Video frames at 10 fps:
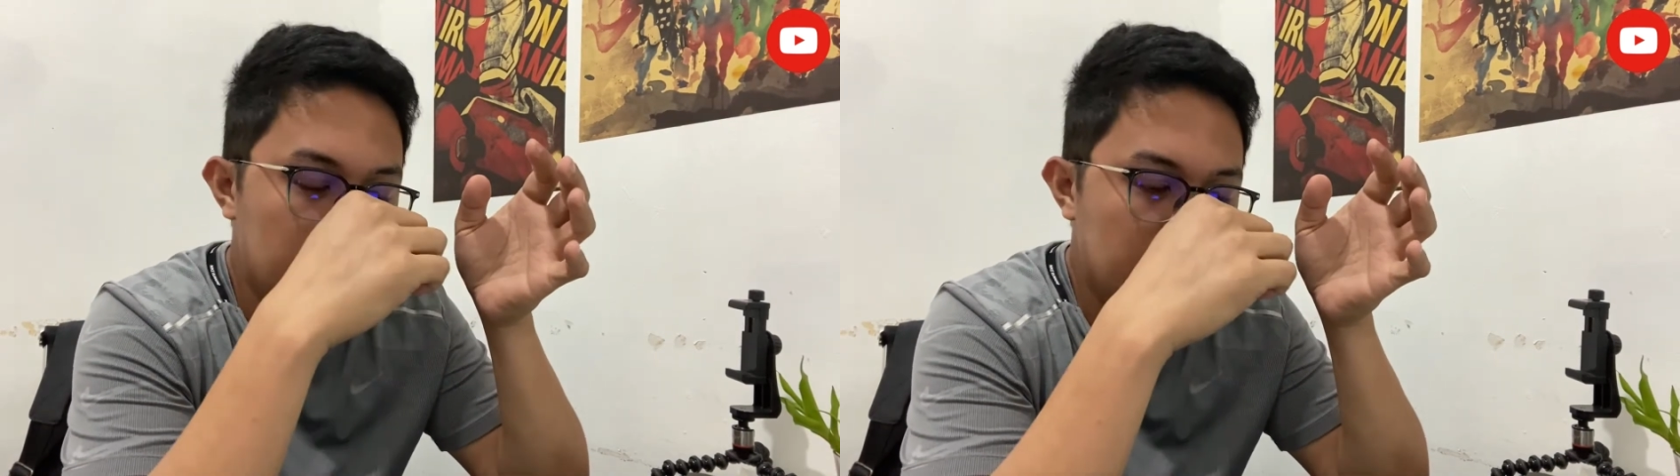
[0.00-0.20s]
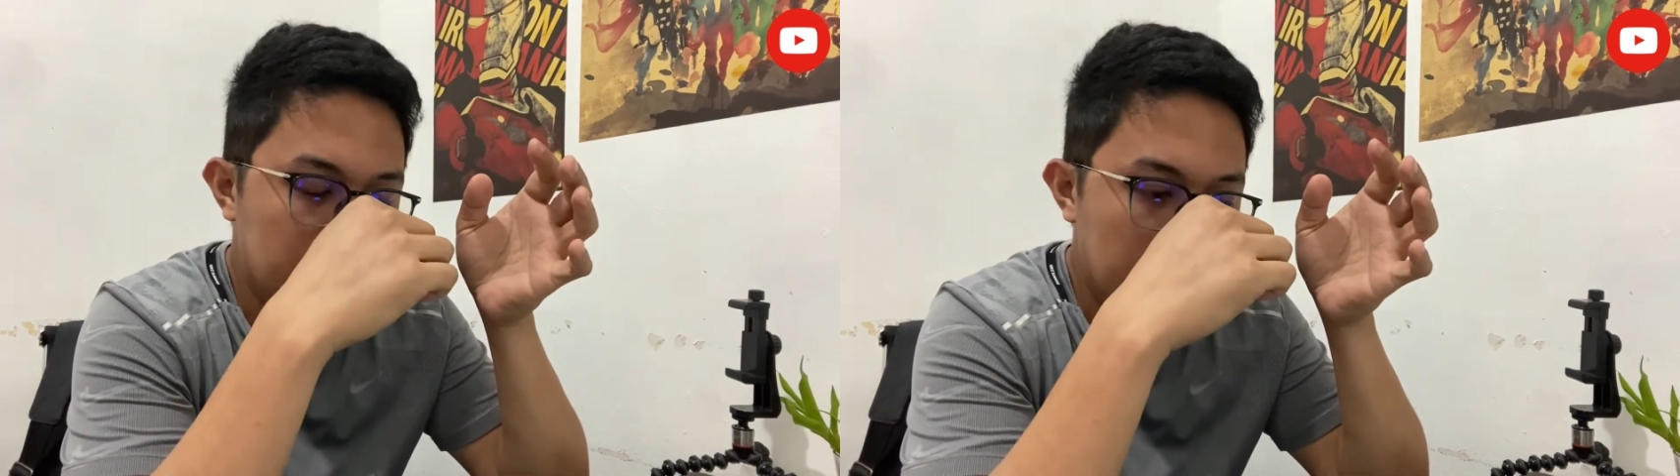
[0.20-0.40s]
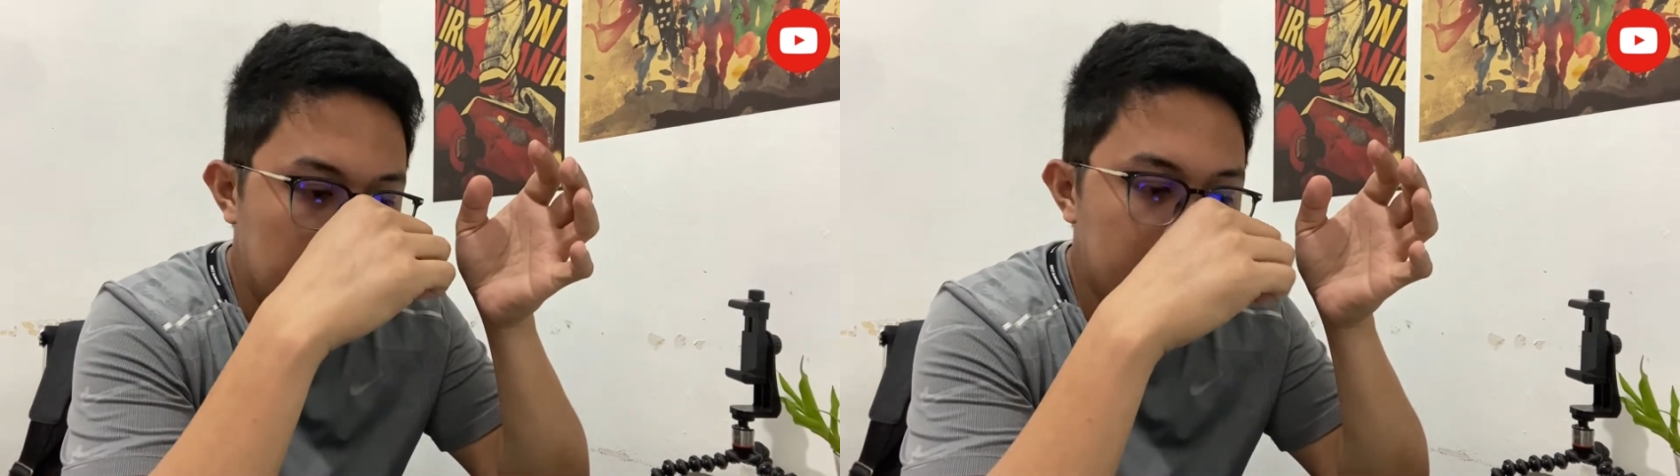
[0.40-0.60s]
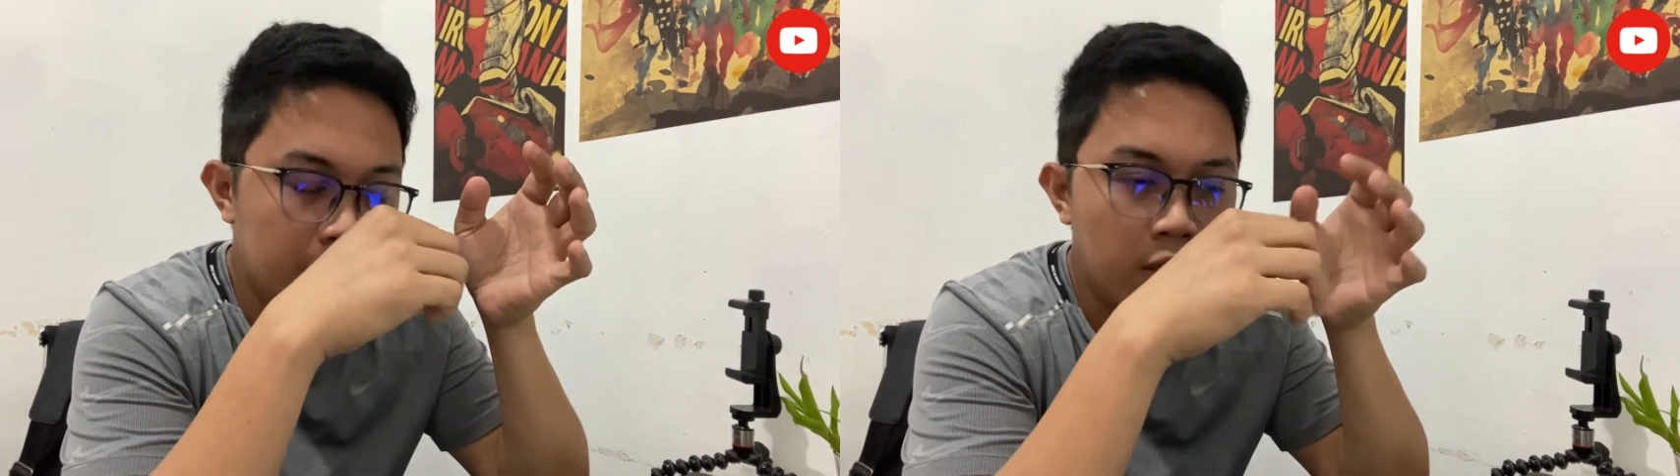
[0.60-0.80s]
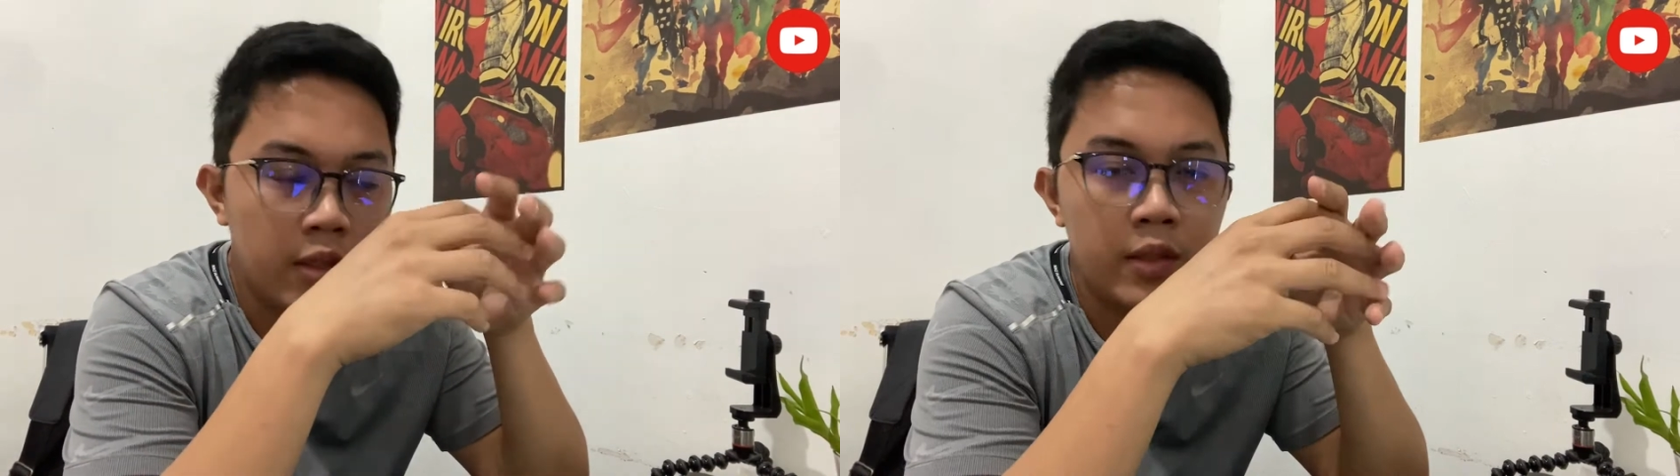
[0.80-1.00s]
tawag
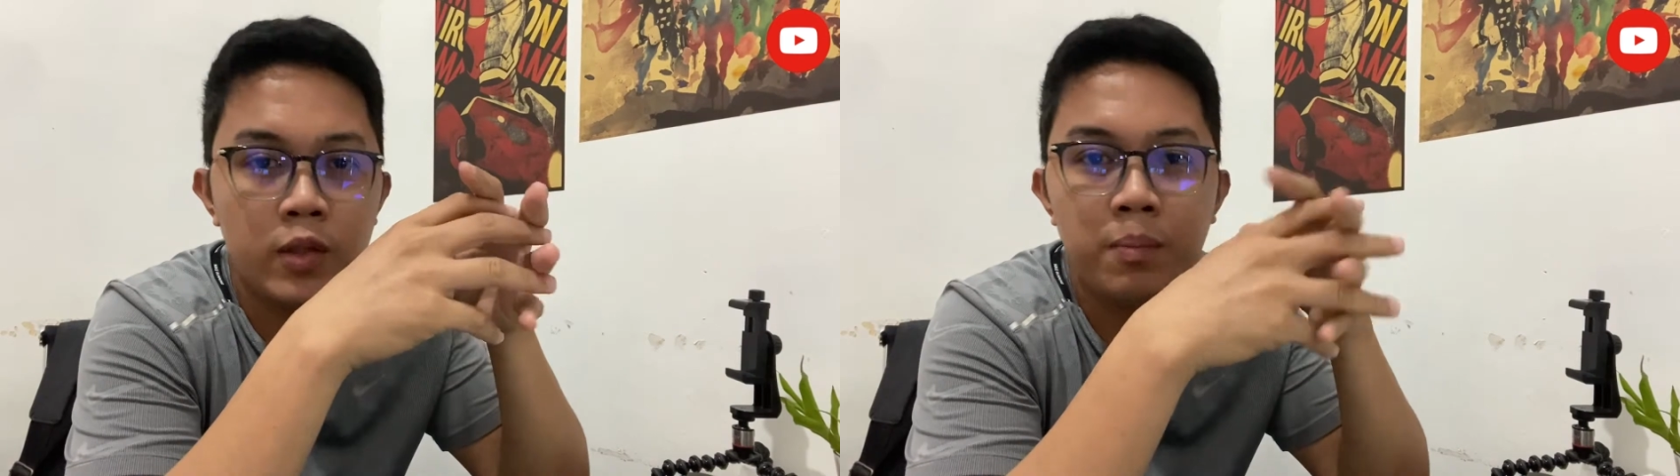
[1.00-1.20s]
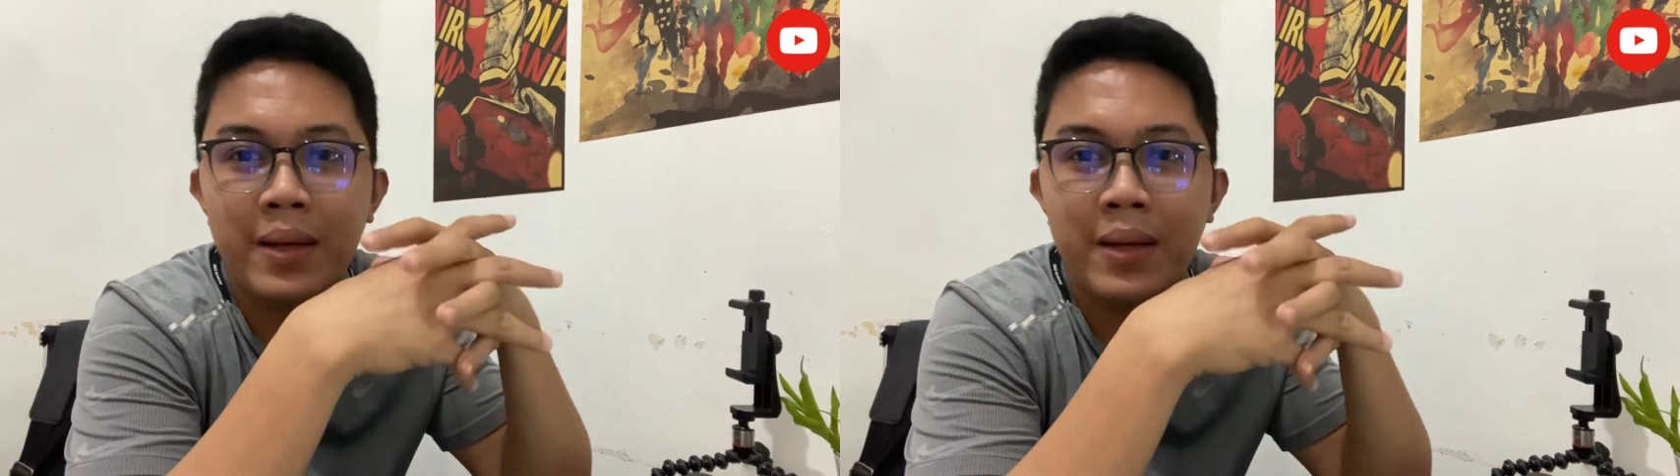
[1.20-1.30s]
dito, yung